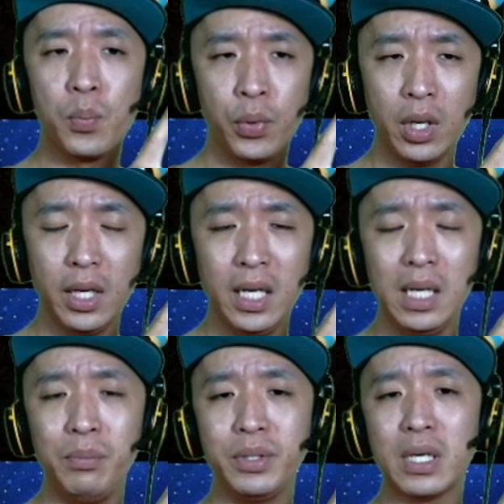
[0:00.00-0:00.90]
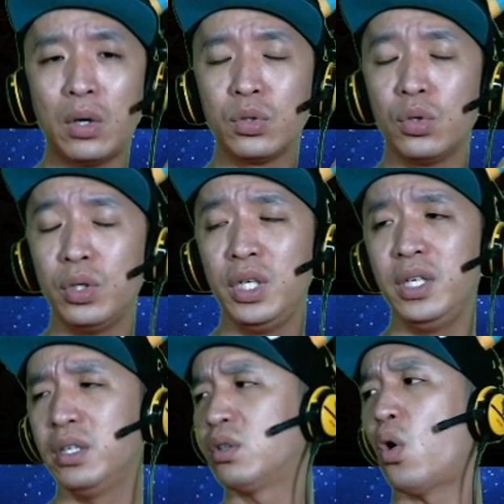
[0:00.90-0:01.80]
build ini bisa untuk
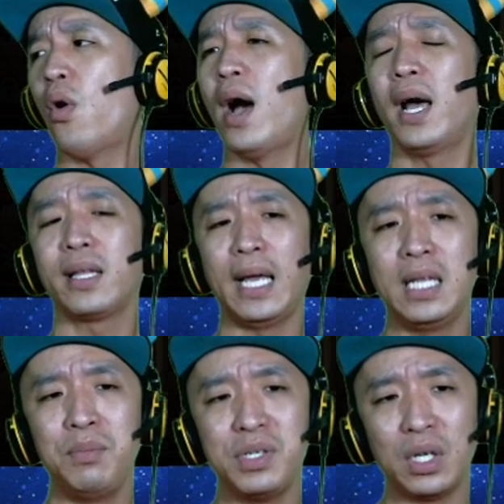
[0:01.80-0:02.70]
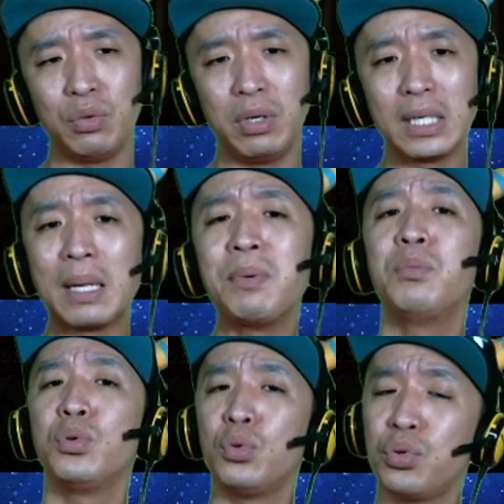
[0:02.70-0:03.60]
di towahat kayaknya bisa juga, tapi
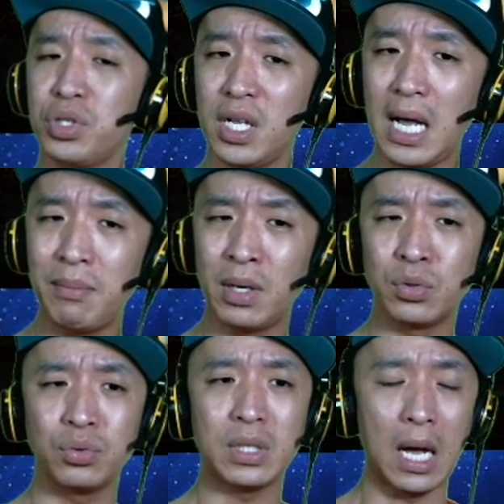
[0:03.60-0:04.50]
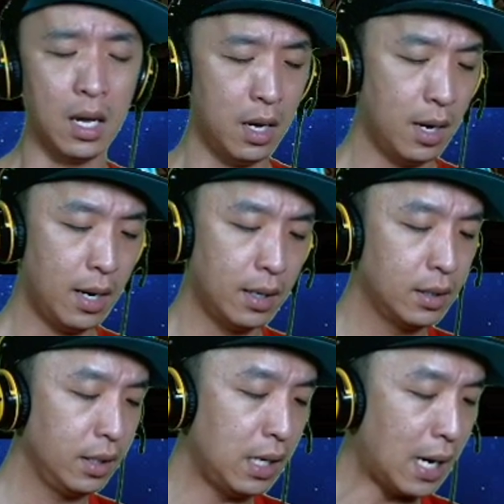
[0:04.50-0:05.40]
butuh skill up yang susah.
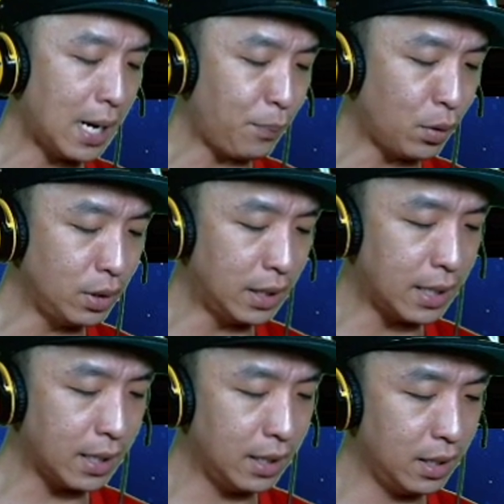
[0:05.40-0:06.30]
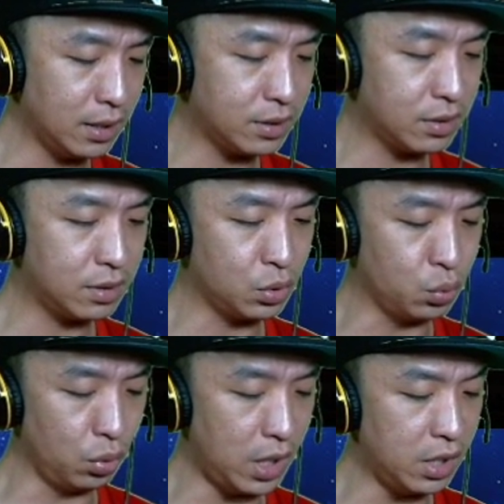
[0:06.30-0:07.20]
Yang repotnya dari
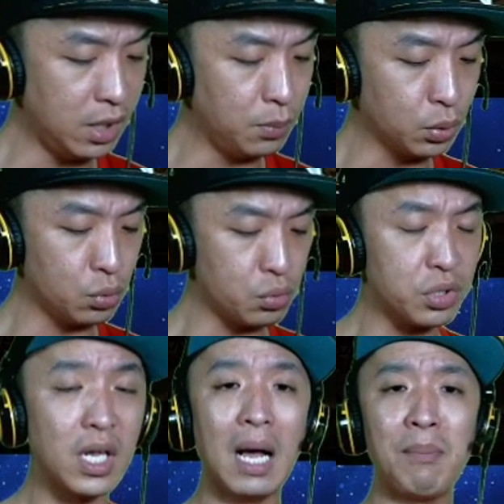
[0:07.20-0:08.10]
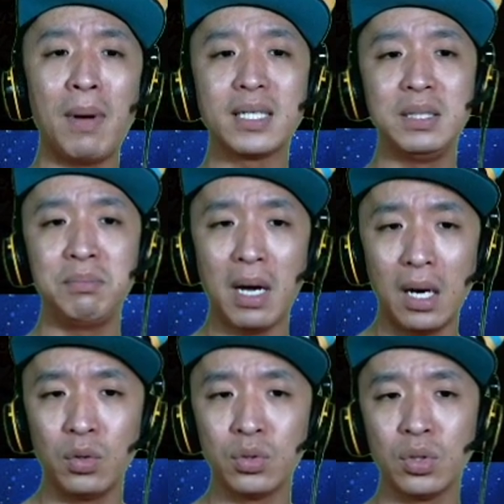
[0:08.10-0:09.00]
Julian ini butuh skill up maksimal
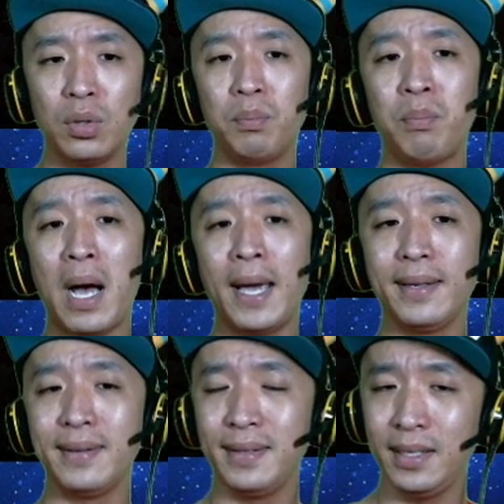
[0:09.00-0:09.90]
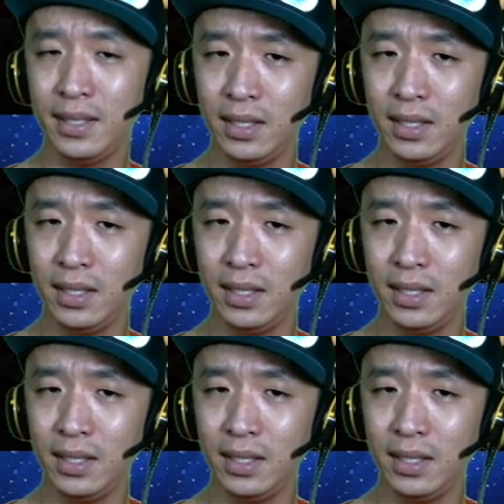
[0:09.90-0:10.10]
untuk baik di